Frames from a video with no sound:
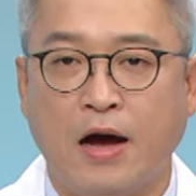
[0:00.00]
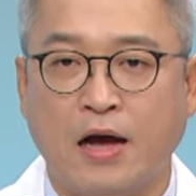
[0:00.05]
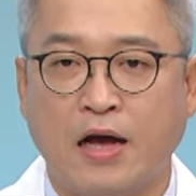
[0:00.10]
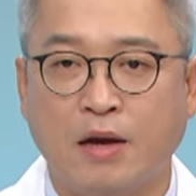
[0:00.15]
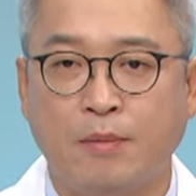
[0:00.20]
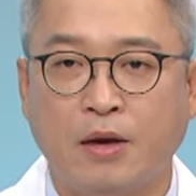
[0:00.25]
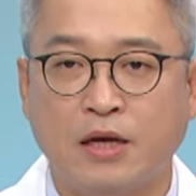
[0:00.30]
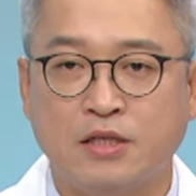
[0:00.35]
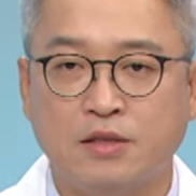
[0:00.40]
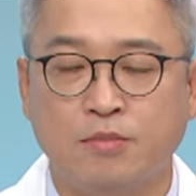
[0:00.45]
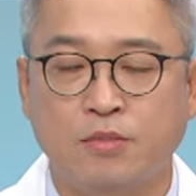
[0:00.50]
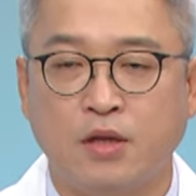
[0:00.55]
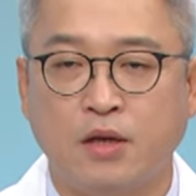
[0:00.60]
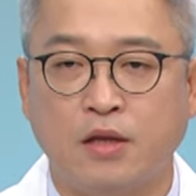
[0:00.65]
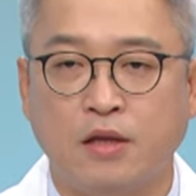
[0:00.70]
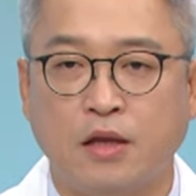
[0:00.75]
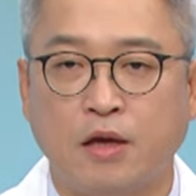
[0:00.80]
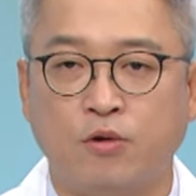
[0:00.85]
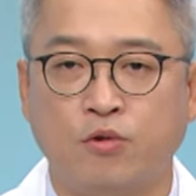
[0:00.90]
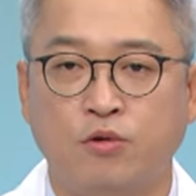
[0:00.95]
아까
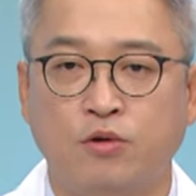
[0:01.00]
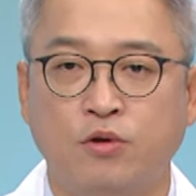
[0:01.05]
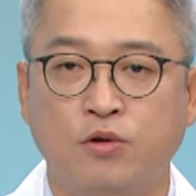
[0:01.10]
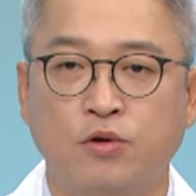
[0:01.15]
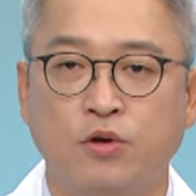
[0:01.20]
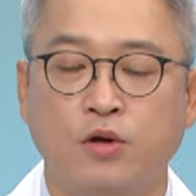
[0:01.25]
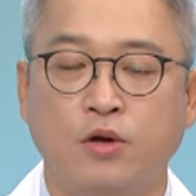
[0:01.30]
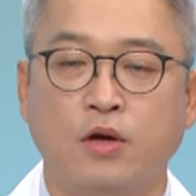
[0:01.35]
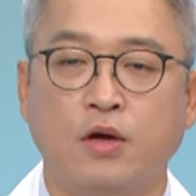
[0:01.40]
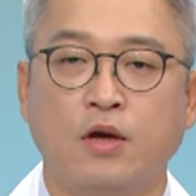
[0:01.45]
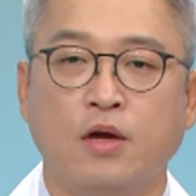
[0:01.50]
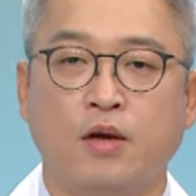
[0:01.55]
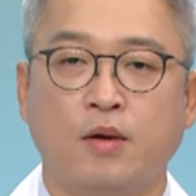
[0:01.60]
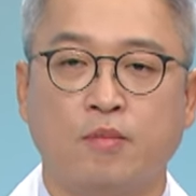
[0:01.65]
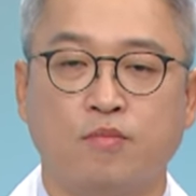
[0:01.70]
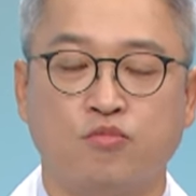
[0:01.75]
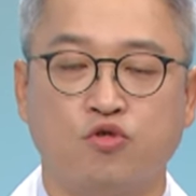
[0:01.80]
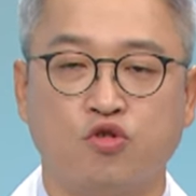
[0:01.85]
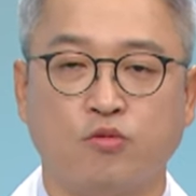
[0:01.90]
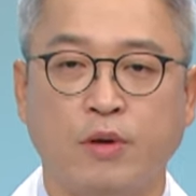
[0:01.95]
말씀드린 대로
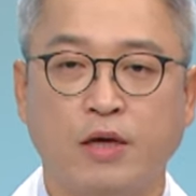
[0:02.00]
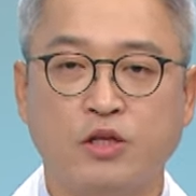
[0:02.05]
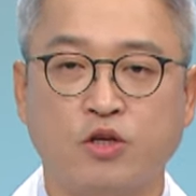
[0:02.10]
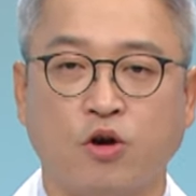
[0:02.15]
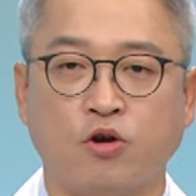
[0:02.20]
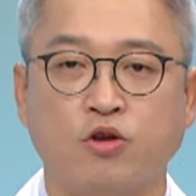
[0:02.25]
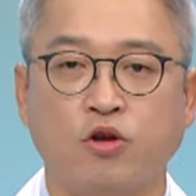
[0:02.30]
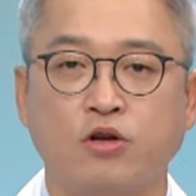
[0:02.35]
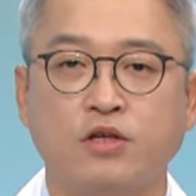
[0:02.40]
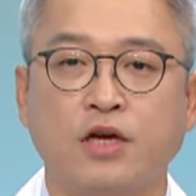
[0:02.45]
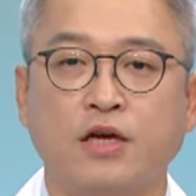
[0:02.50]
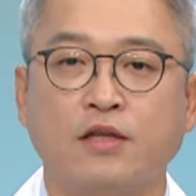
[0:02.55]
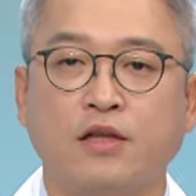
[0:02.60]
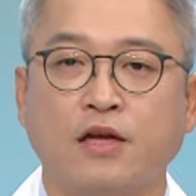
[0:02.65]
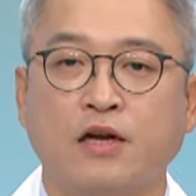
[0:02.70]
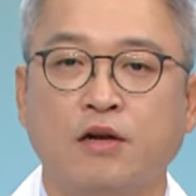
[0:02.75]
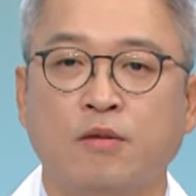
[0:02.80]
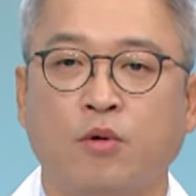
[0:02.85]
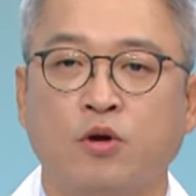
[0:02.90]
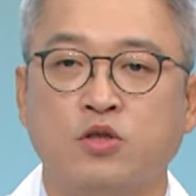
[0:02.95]
무릎의 정렬
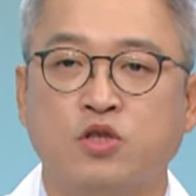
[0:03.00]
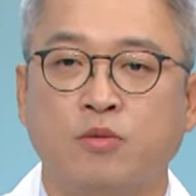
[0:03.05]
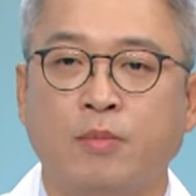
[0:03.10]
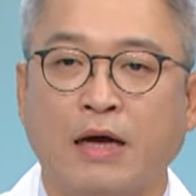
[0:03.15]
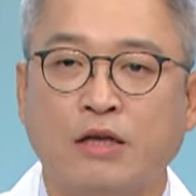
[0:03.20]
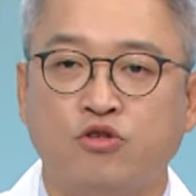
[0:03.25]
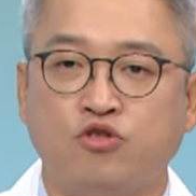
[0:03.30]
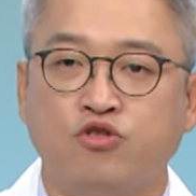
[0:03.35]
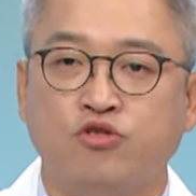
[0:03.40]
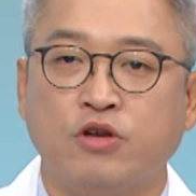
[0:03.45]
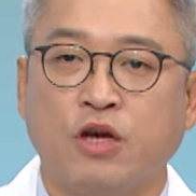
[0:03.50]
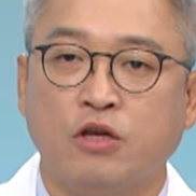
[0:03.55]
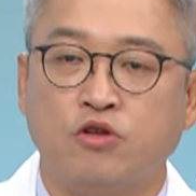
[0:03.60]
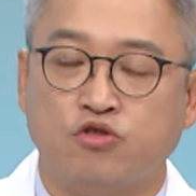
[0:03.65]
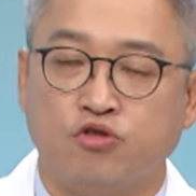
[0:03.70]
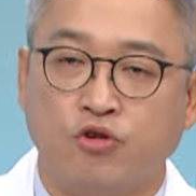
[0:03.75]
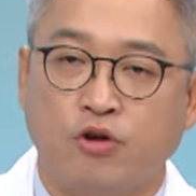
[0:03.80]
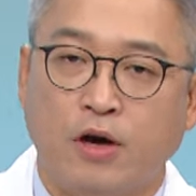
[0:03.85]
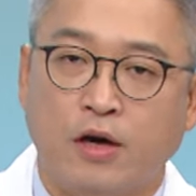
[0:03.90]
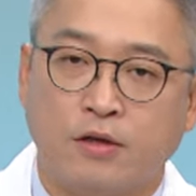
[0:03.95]
상태를 먼저 맞추는 게
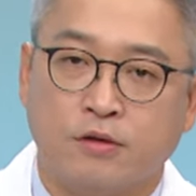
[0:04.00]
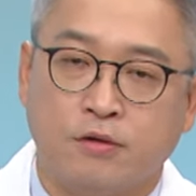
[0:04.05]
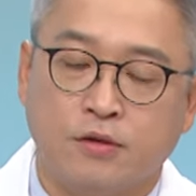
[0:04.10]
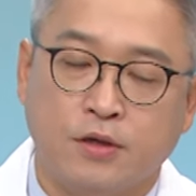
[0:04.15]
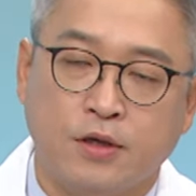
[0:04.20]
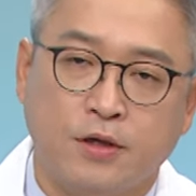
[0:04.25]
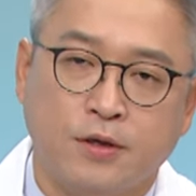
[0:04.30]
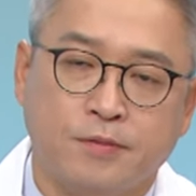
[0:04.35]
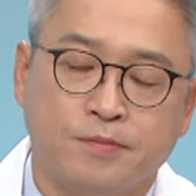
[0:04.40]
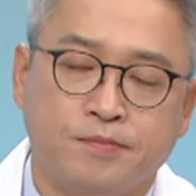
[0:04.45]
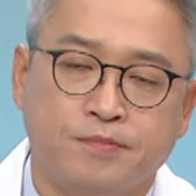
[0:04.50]
중요하거든요.